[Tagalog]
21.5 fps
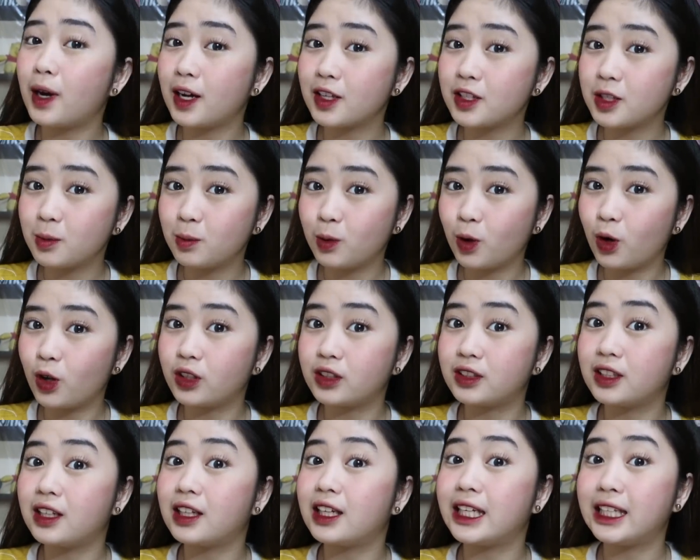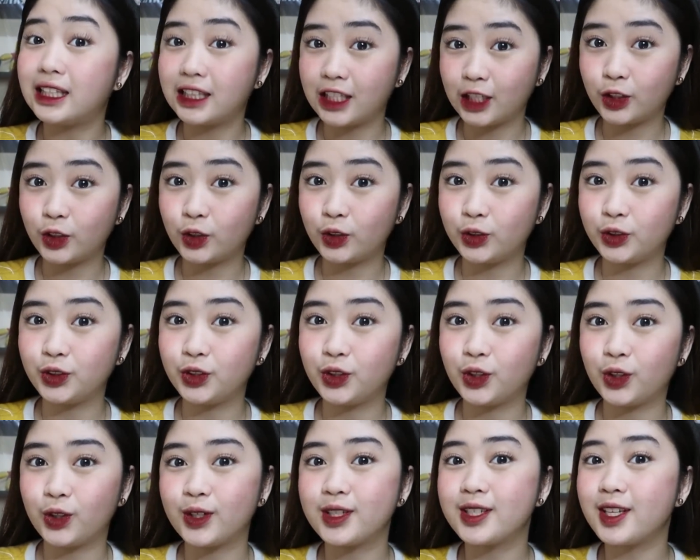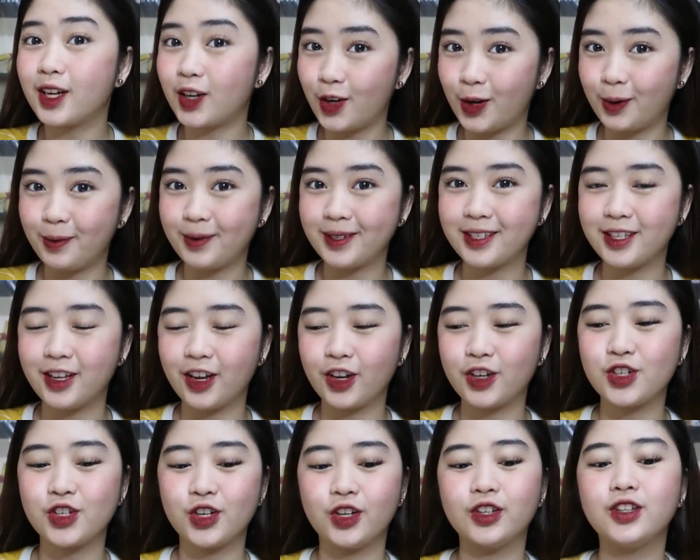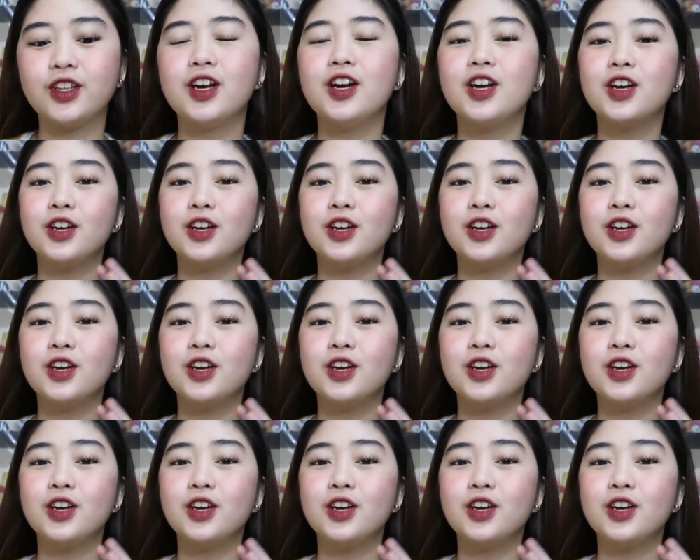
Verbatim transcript: possible na itanong nyo sa comment section.